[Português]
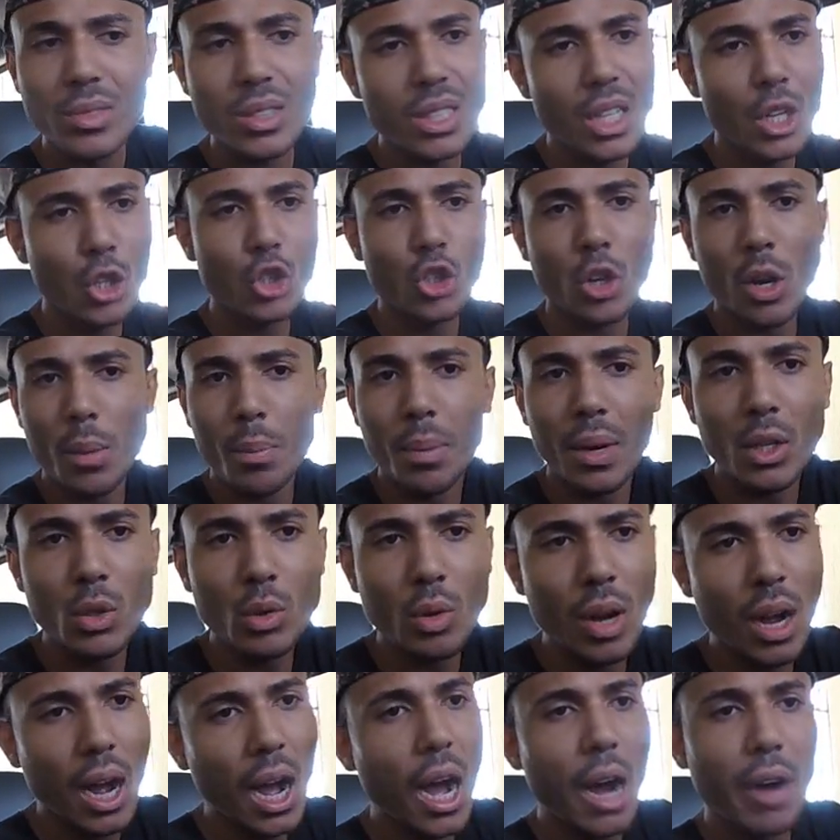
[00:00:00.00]
você chora por
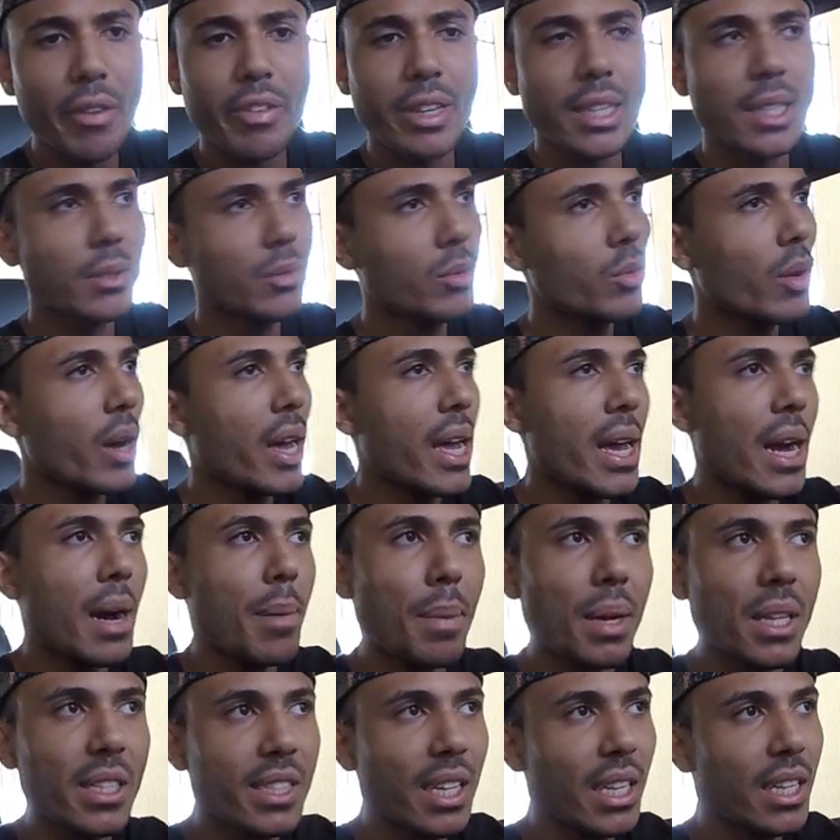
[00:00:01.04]
causa do carro, velho. Não é,
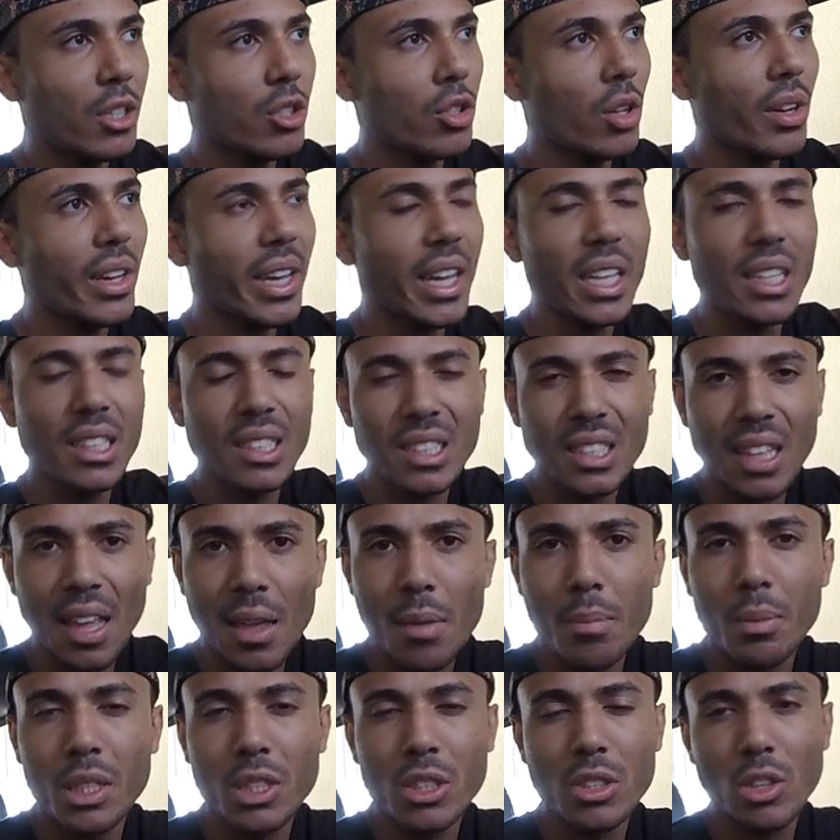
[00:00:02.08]
rapaziada. Só quem
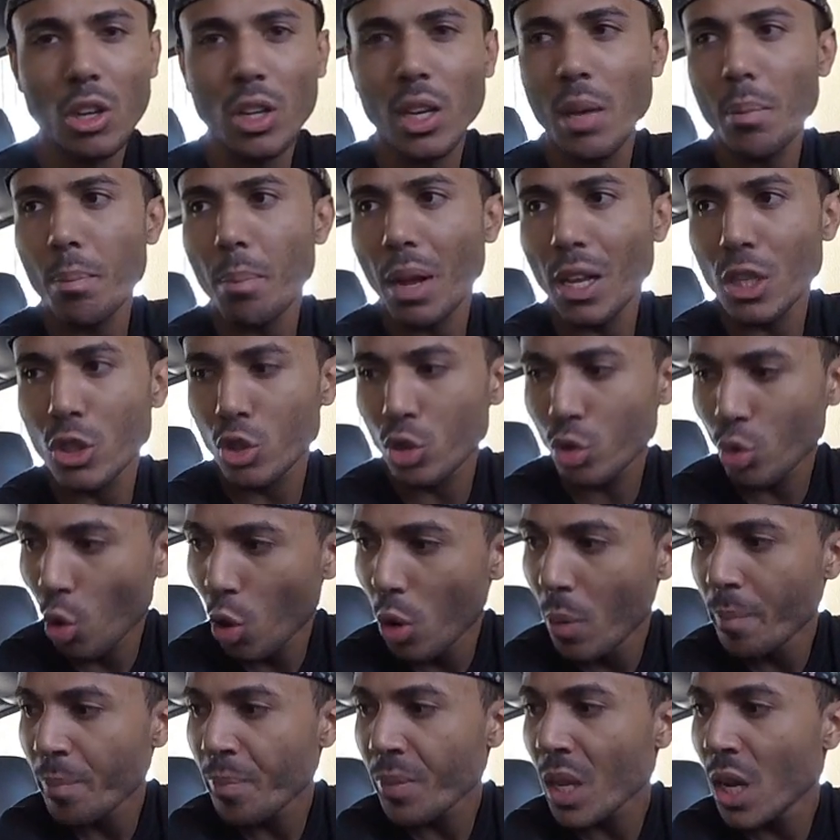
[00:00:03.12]
tem, mano. Só quem
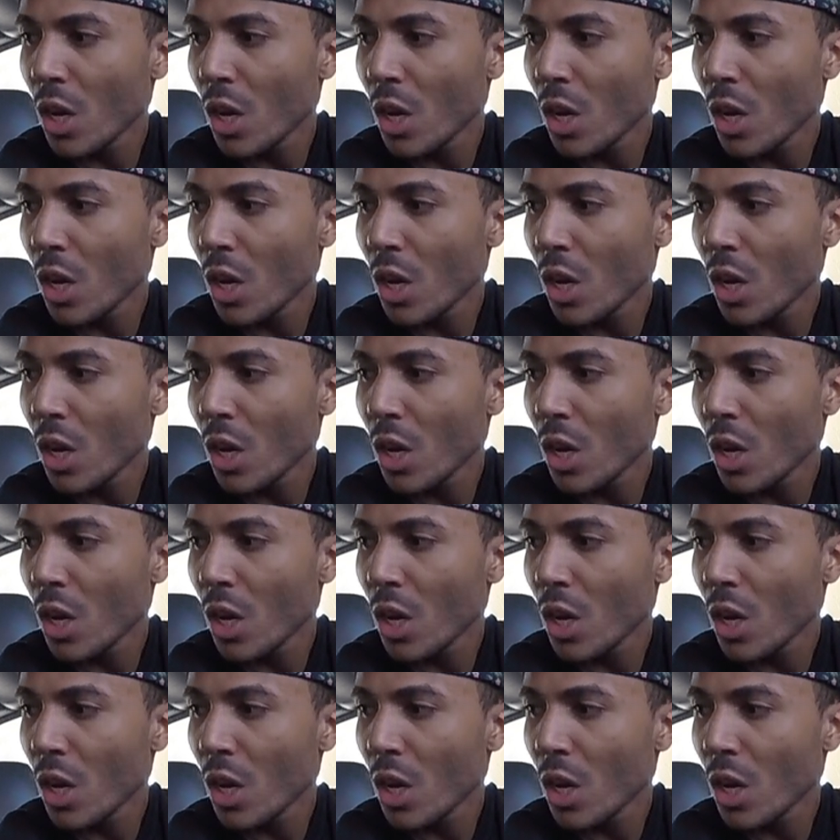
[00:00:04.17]
passou.